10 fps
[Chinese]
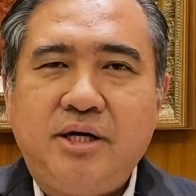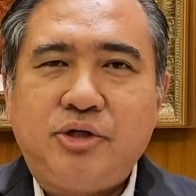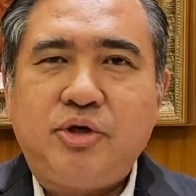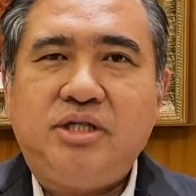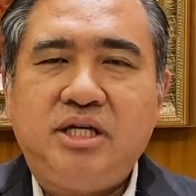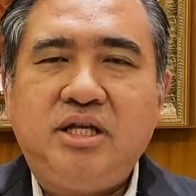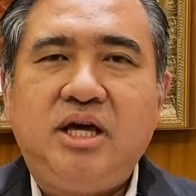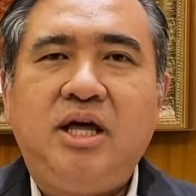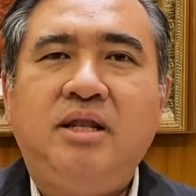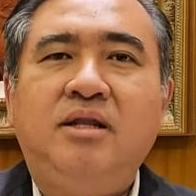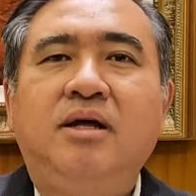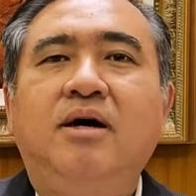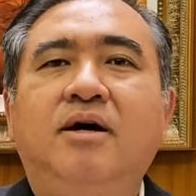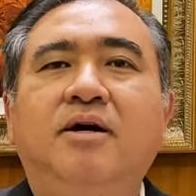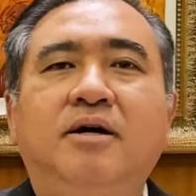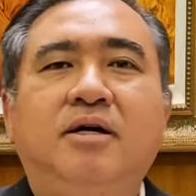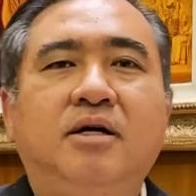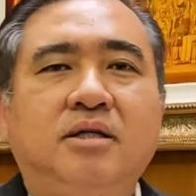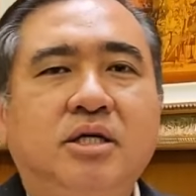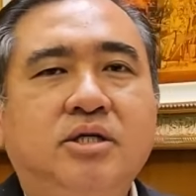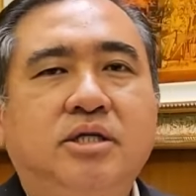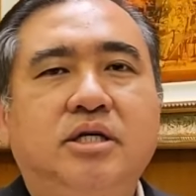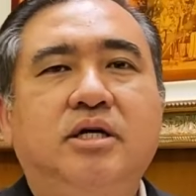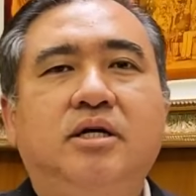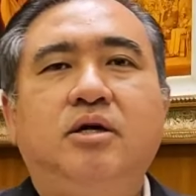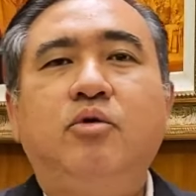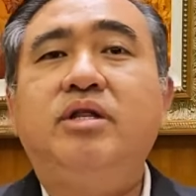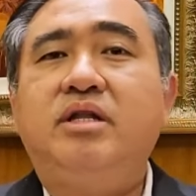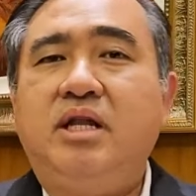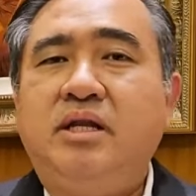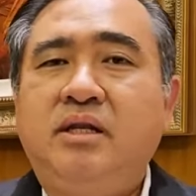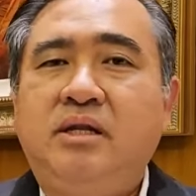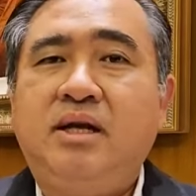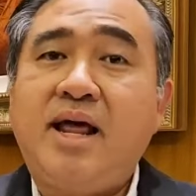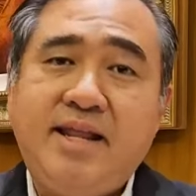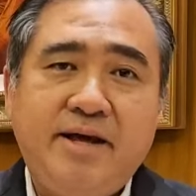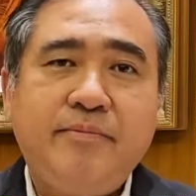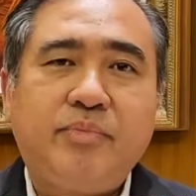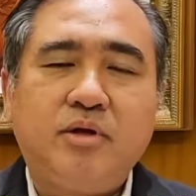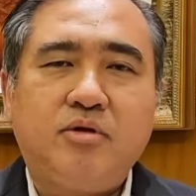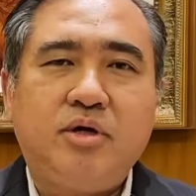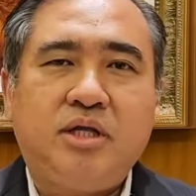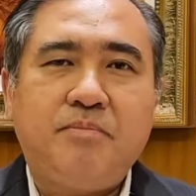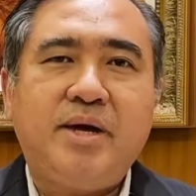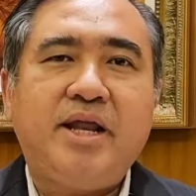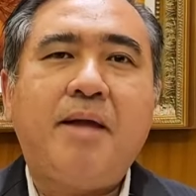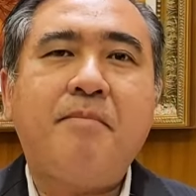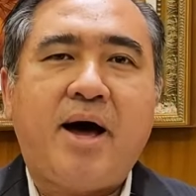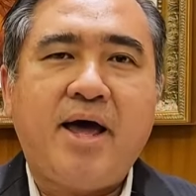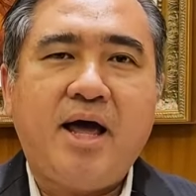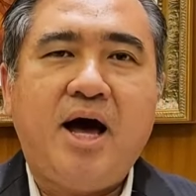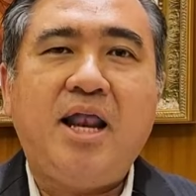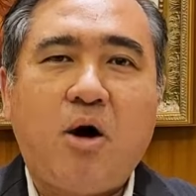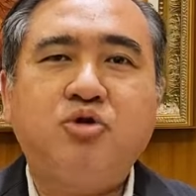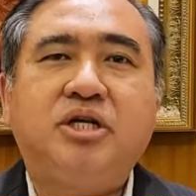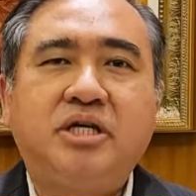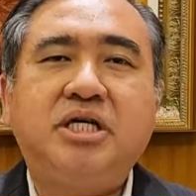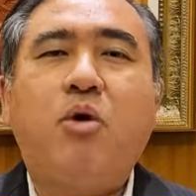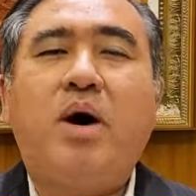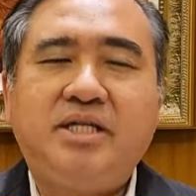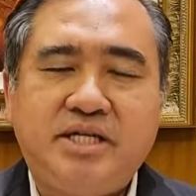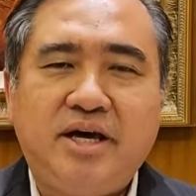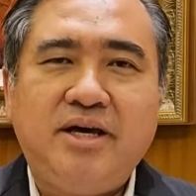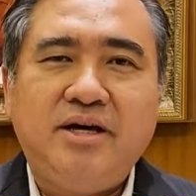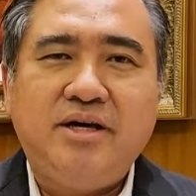所以今天趁着这个农历新年的来临，所以特别安排捞生的这个环节。